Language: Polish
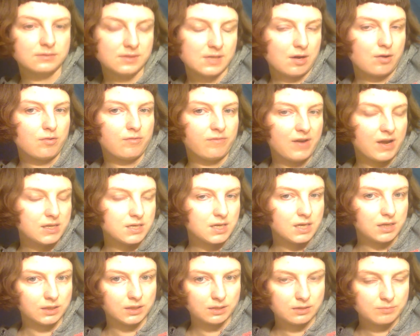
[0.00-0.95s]

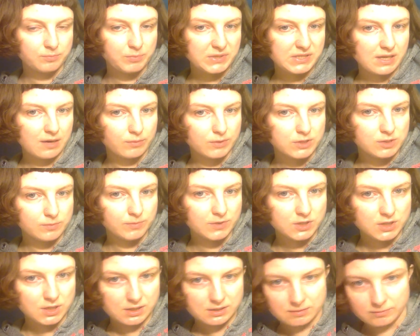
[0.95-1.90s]
zachowania, kiedy pisałeś
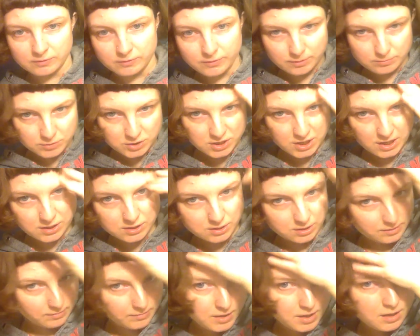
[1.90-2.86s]
mi, że jestem twoim
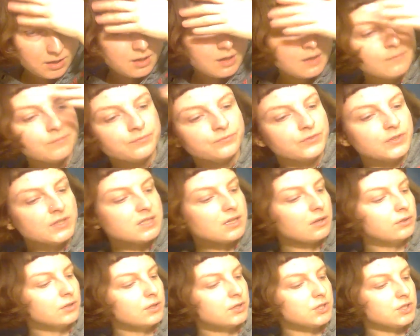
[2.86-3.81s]
szczęściem. Więc
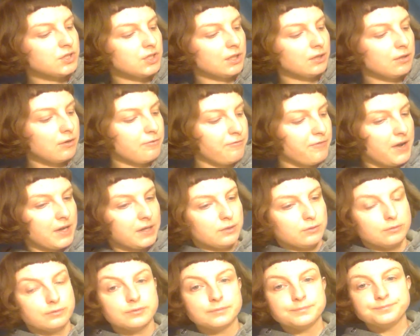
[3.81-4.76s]
odnoś się do
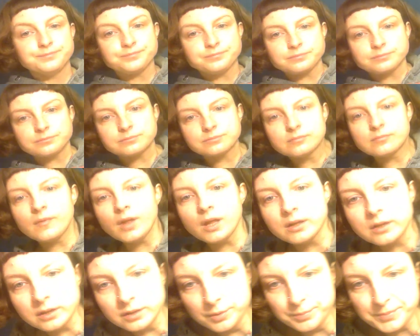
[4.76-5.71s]
faktów.
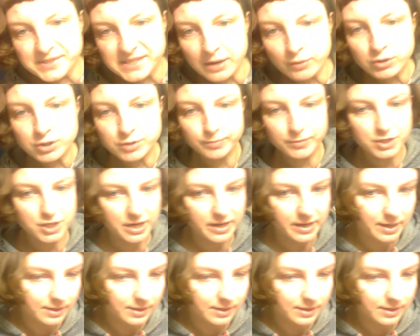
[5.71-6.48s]
Kiedy pisałeś mi, że